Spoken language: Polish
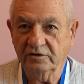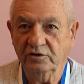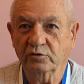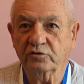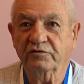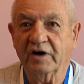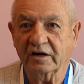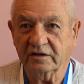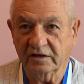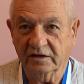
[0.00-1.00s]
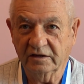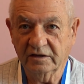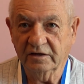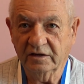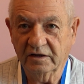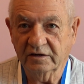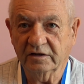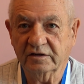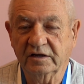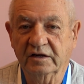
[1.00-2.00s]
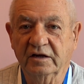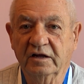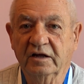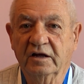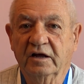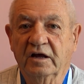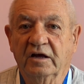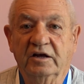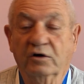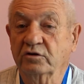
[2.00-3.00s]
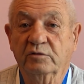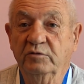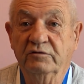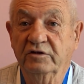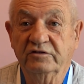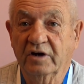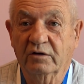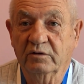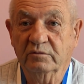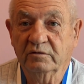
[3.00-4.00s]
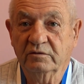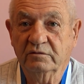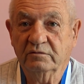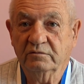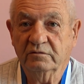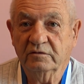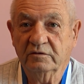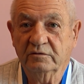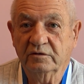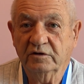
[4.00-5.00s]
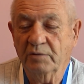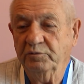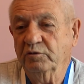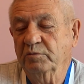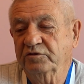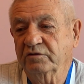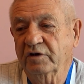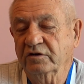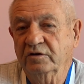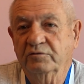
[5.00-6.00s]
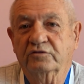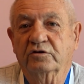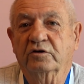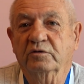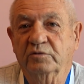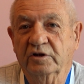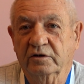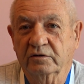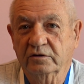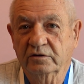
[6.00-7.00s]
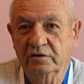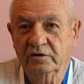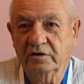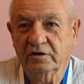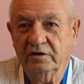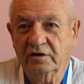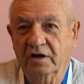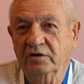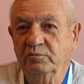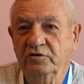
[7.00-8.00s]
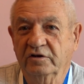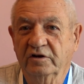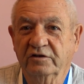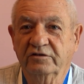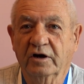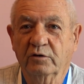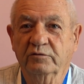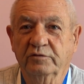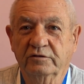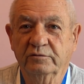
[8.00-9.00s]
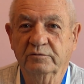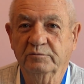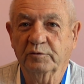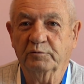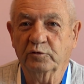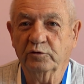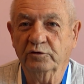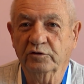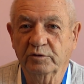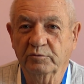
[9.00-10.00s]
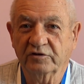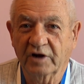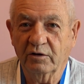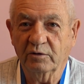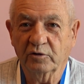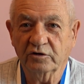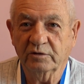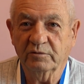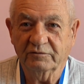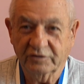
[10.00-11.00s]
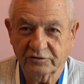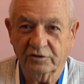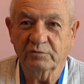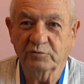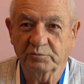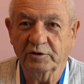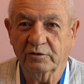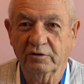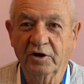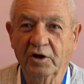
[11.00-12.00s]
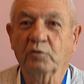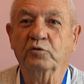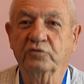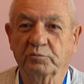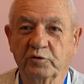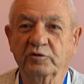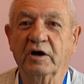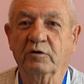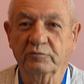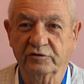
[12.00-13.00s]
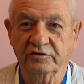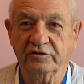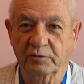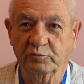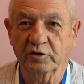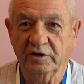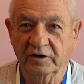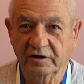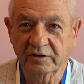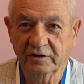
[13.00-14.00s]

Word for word: nieotwarte na ten. ja o tym nie wiedziałem. Ja piłem przeważnie wieczorem tylko. Rano mi się nie chciało, więc po południu nie myślałem o tym, a wieczorem dopiero uzupełniałem wszystkie płyny.